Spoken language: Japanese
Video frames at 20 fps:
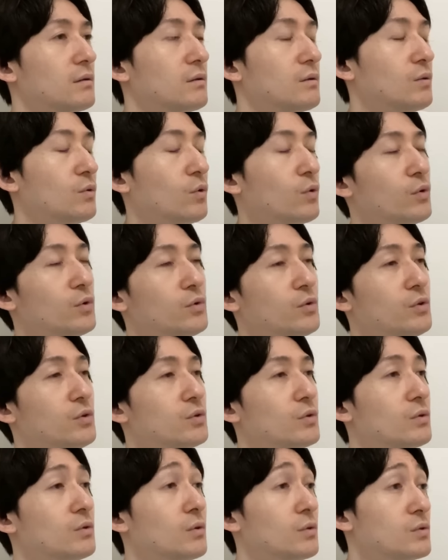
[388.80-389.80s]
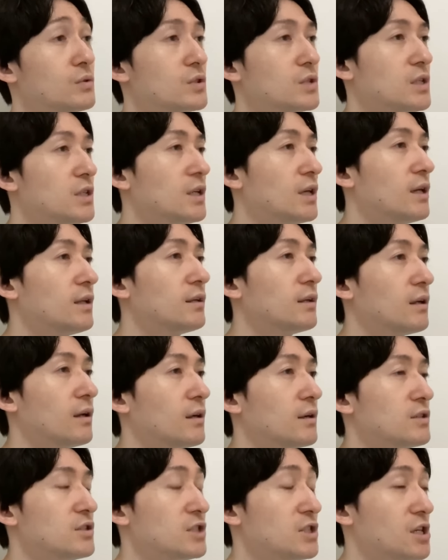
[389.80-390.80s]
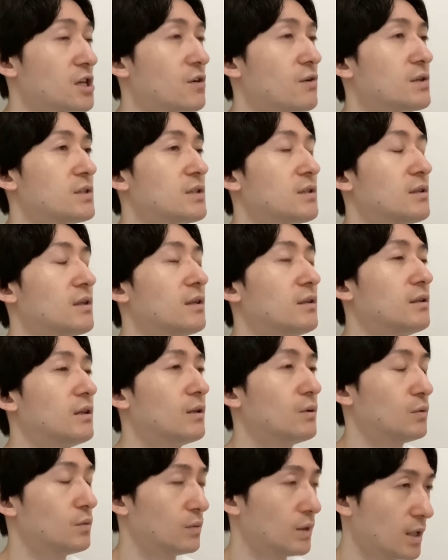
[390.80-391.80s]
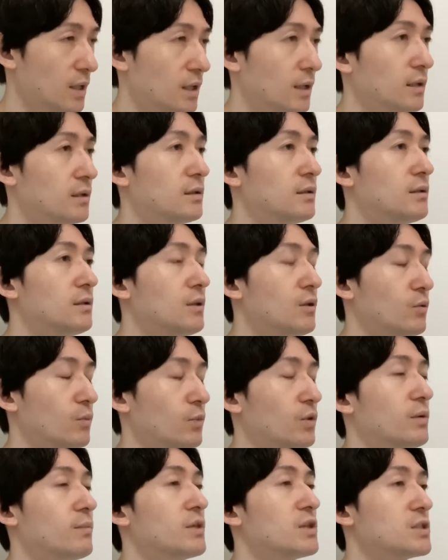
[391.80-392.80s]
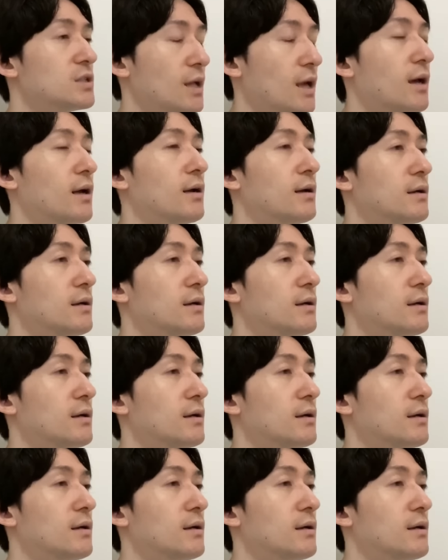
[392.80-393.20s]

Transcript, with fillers: こういう人と付き合えたら幸せなんだろうなって思いました好